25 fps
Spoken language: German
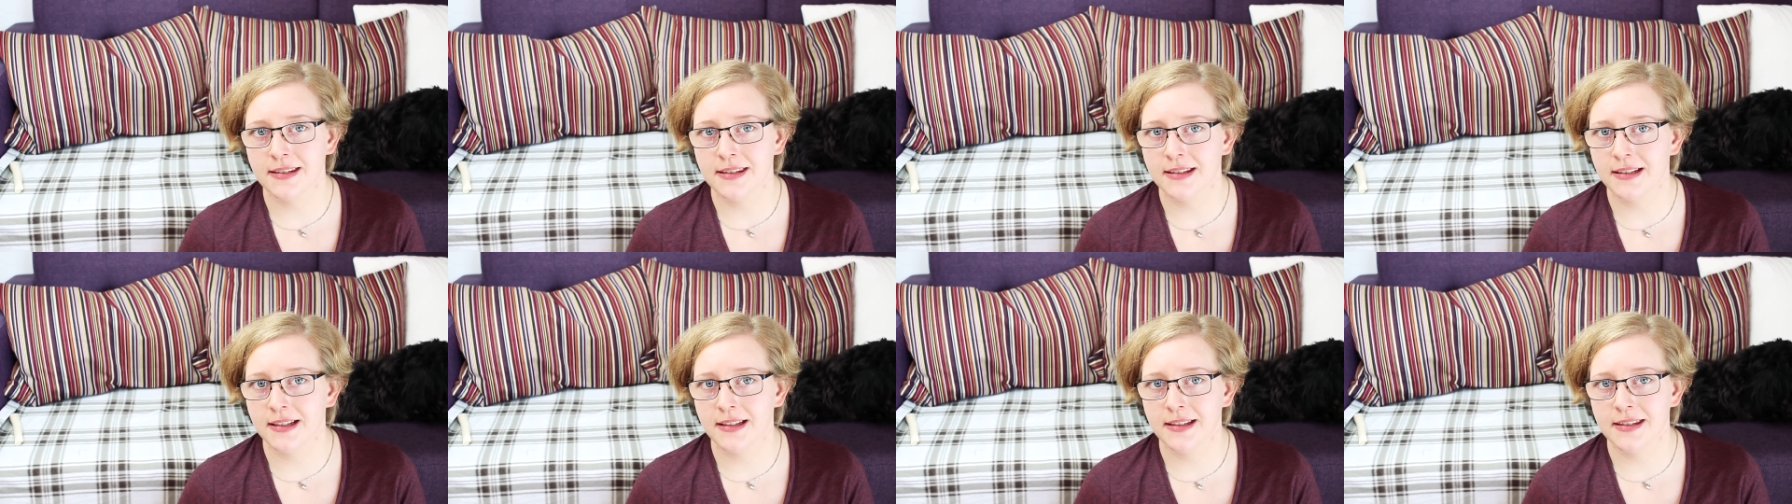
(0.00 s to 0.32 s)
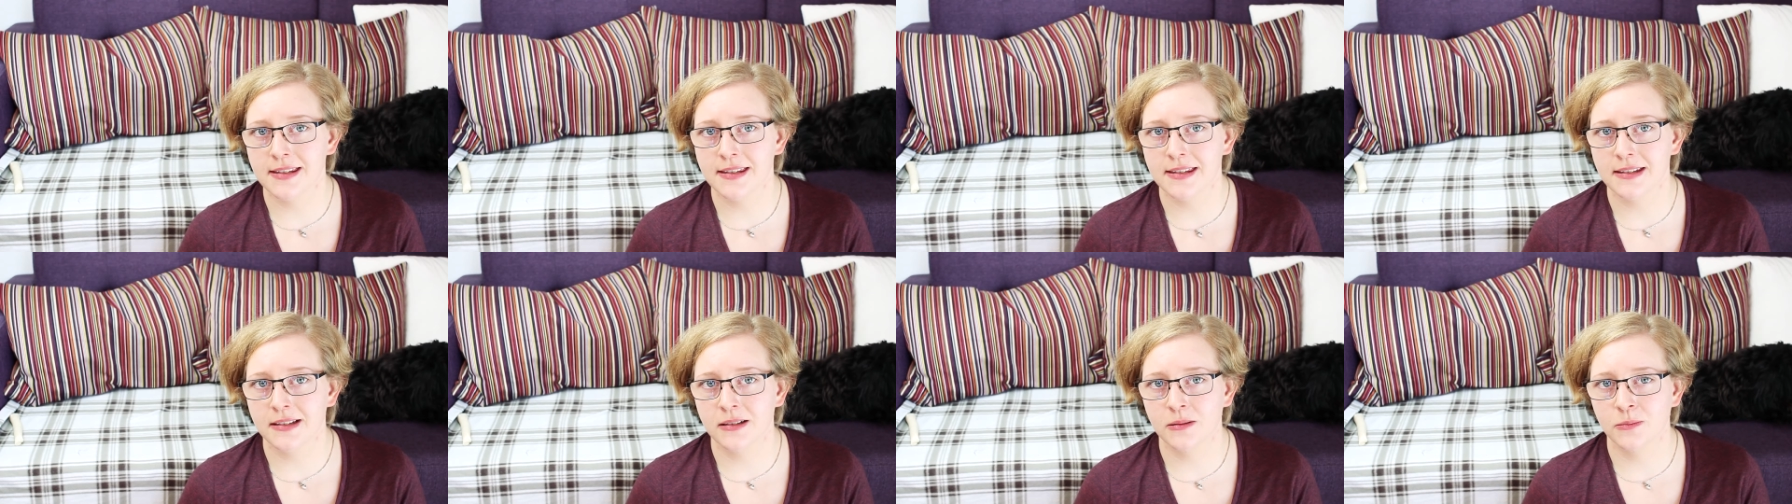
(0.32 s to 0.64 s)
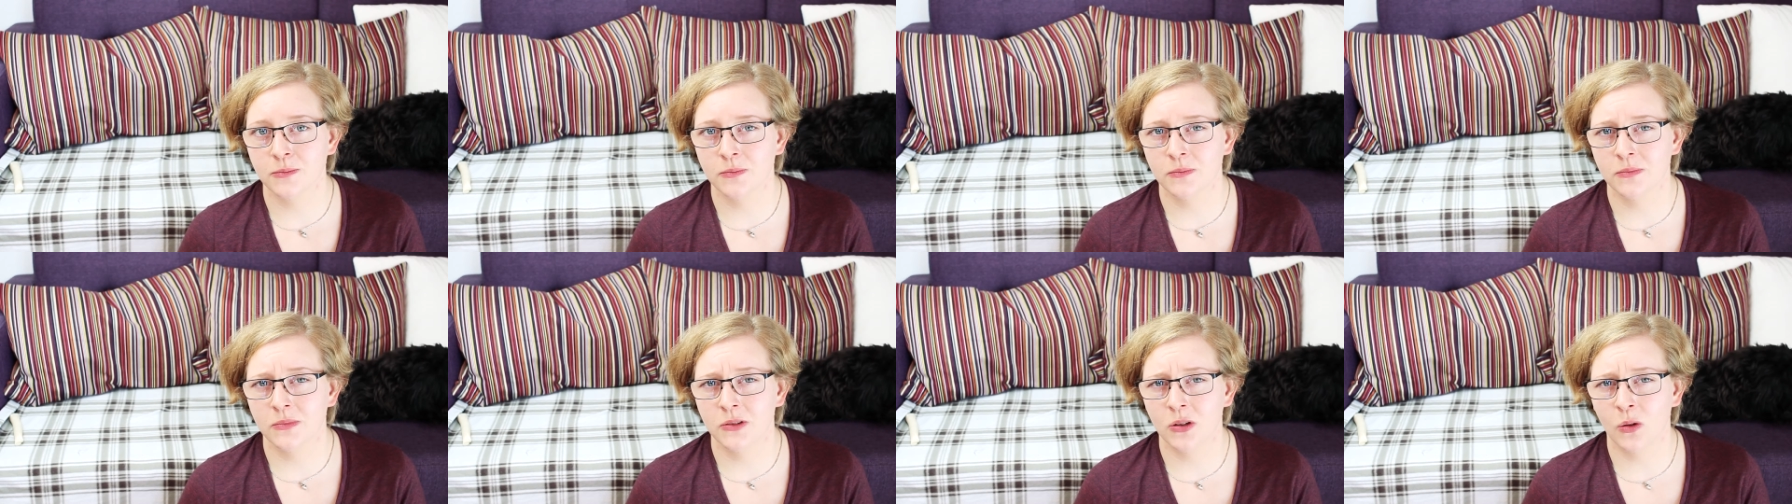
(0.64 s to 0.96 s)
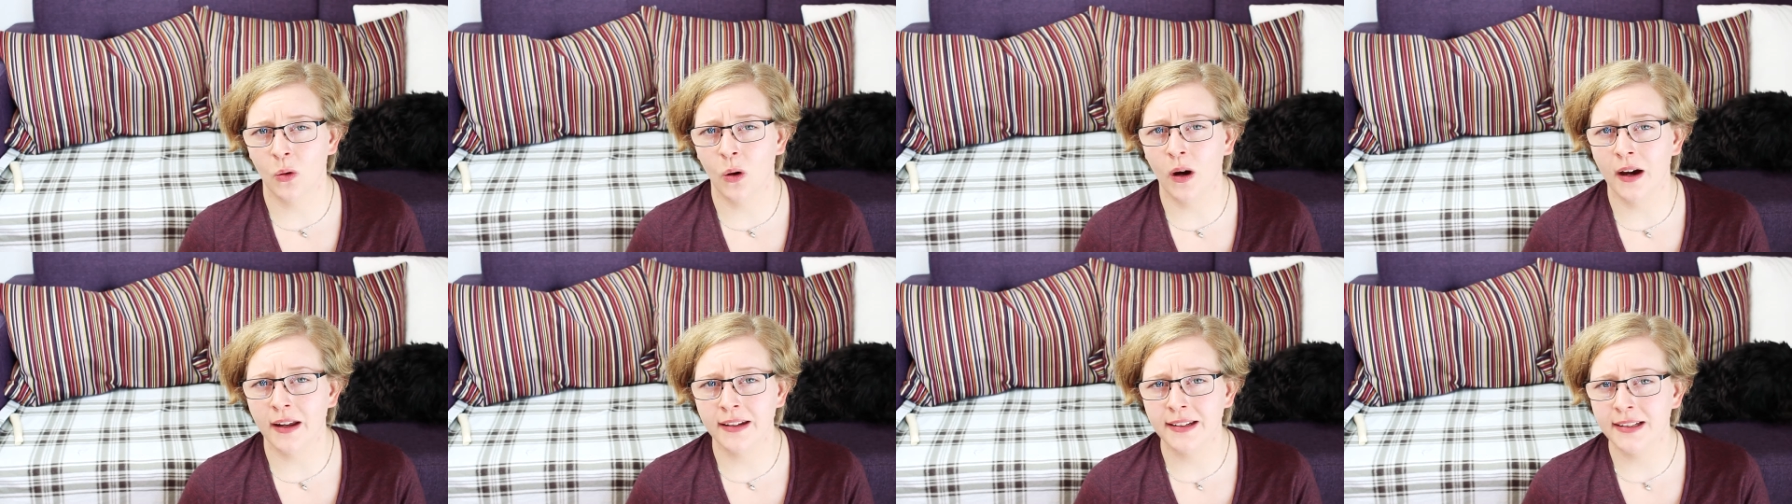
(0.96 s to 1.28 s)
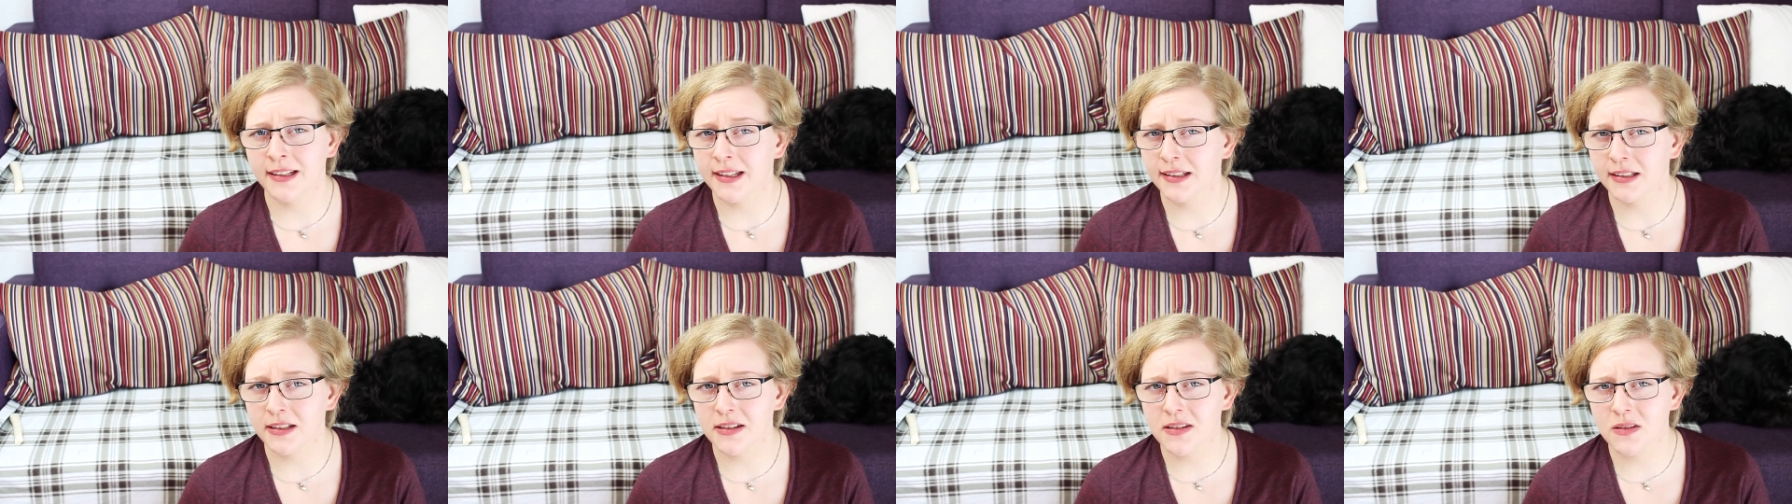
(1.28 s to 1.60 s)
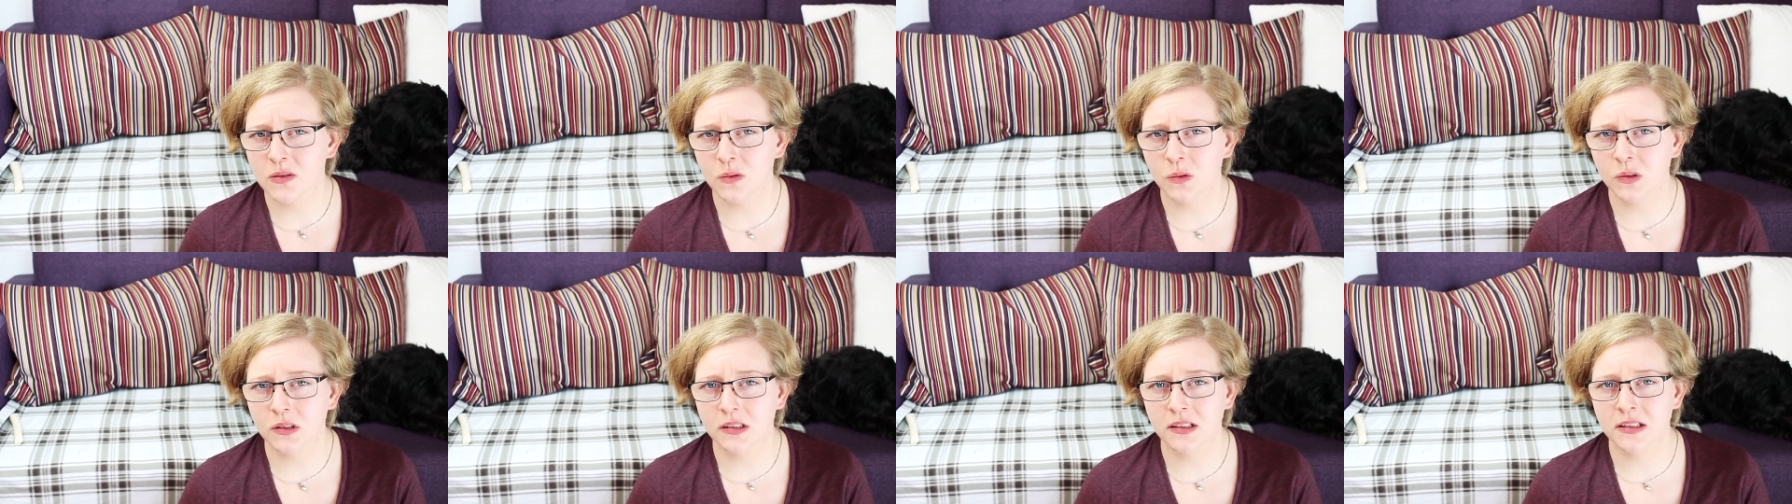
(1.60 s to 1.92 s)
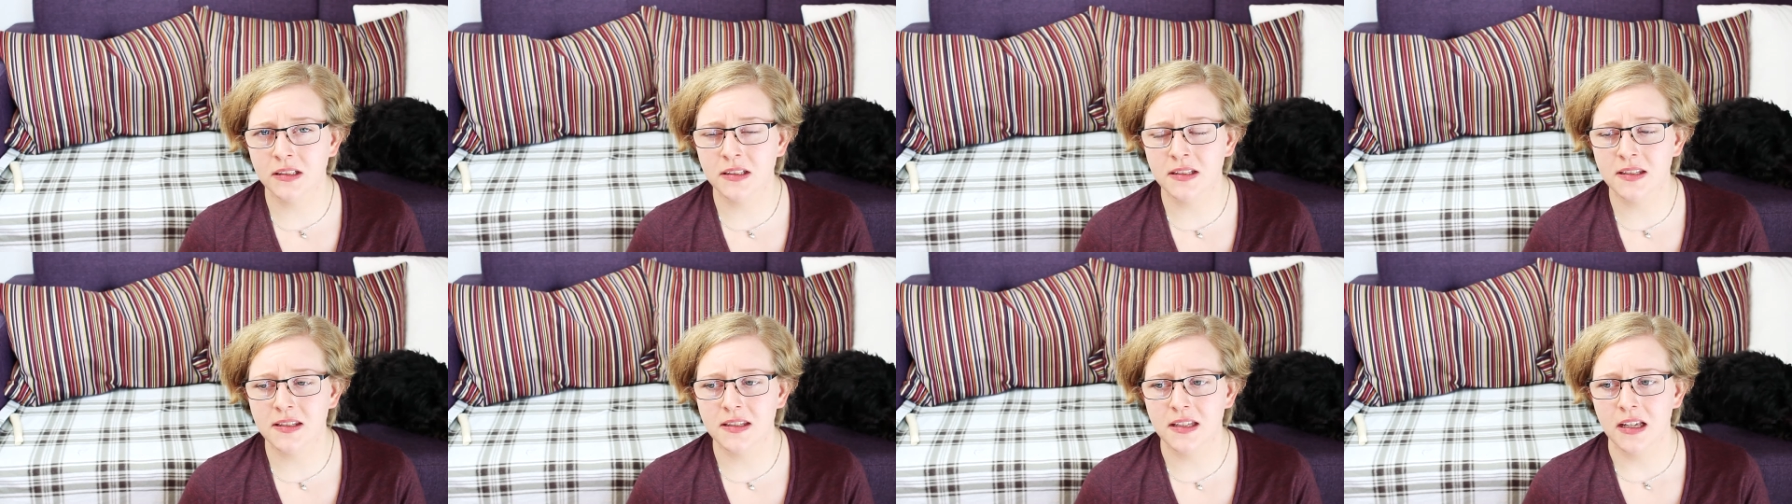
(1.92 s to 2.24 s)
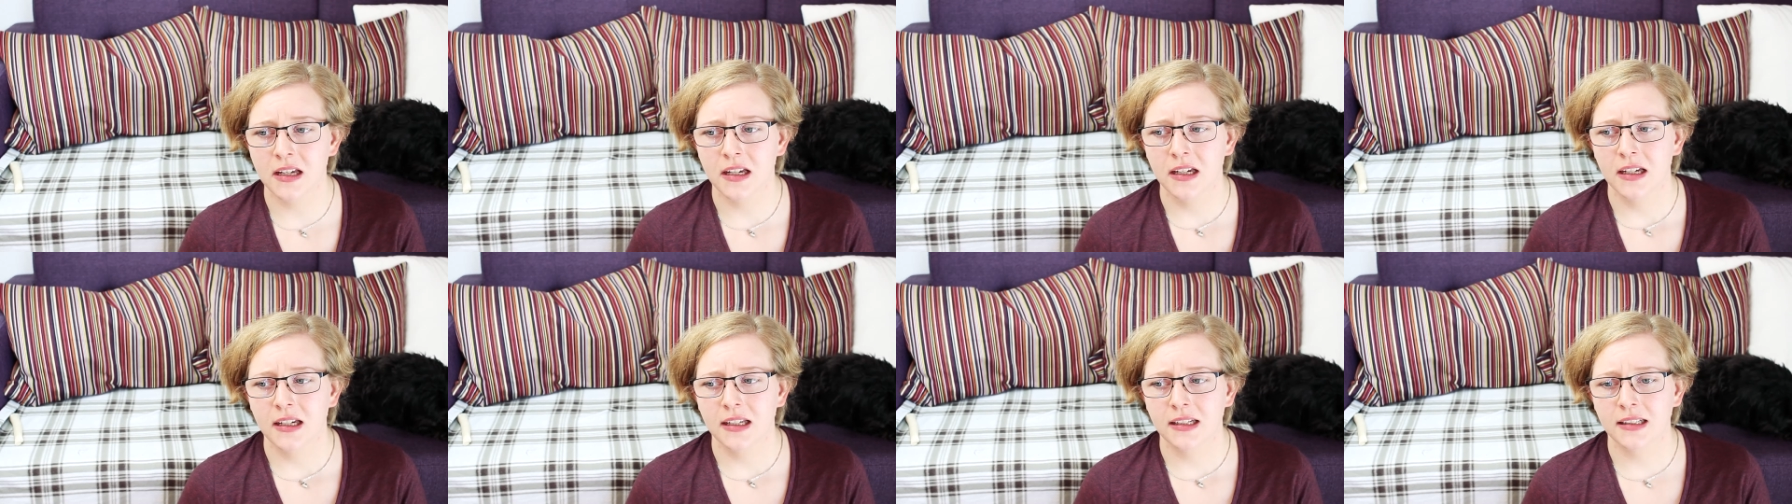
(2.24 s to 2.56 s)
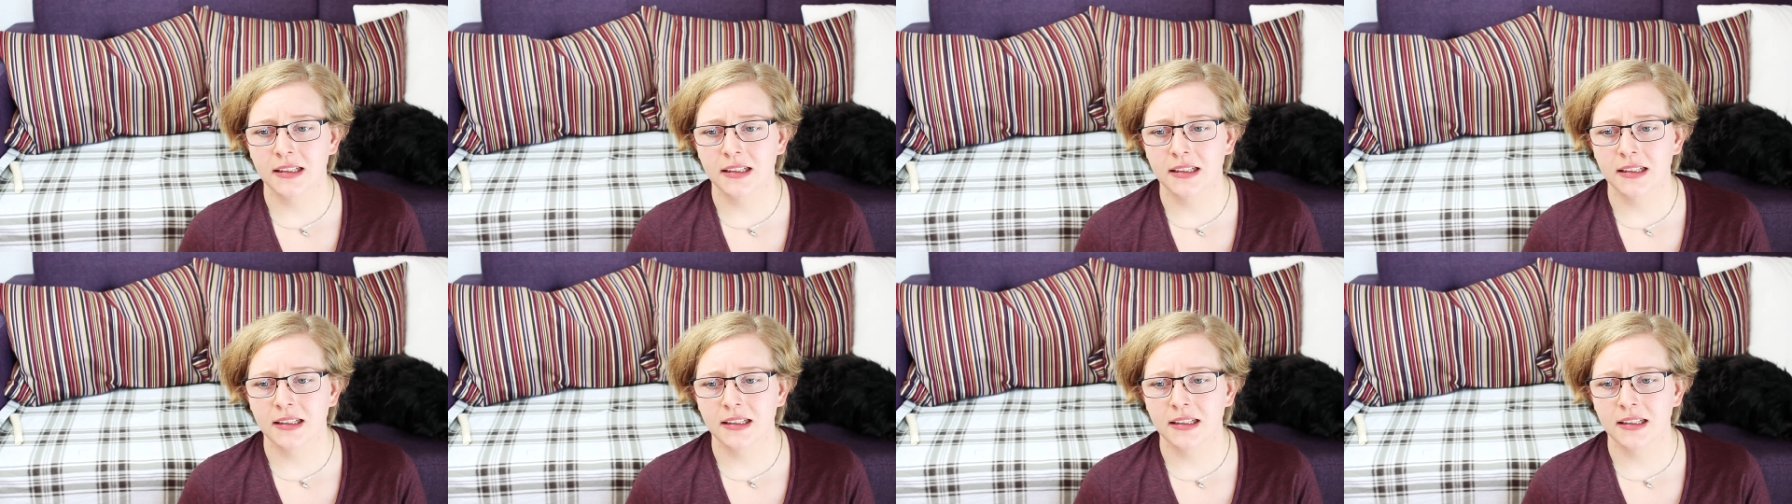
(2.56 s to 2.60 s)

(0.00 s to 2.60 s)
dass das ähm, eine ordentliche Zucht ist,